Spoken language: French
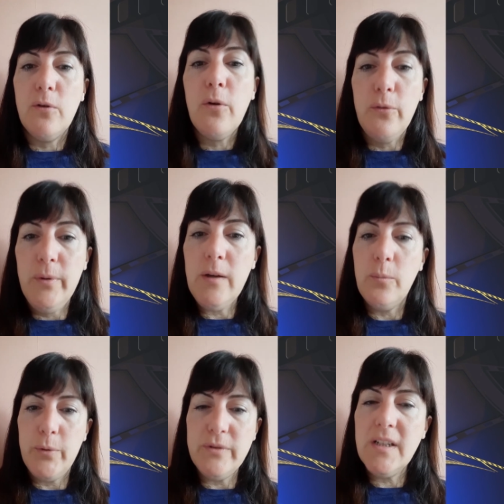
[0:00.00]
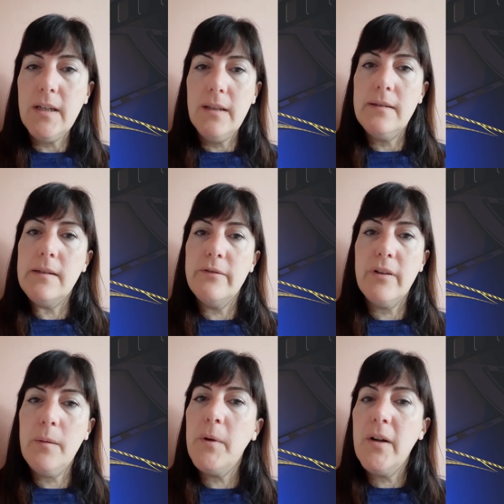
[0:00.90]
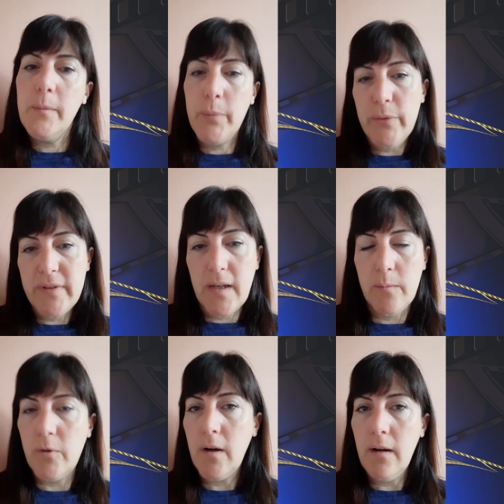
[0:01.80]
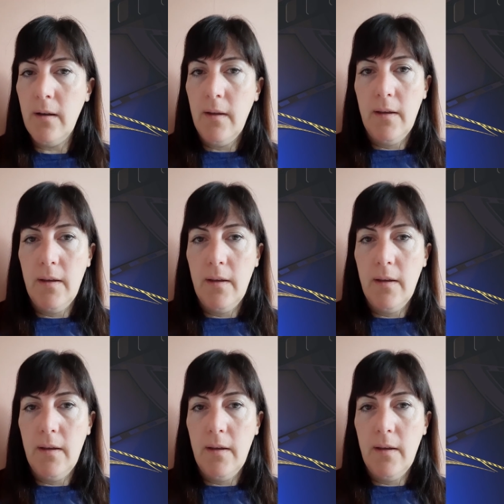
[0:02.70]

Donc, lui, on peut dire qu'il s'est vraiment imposé à moi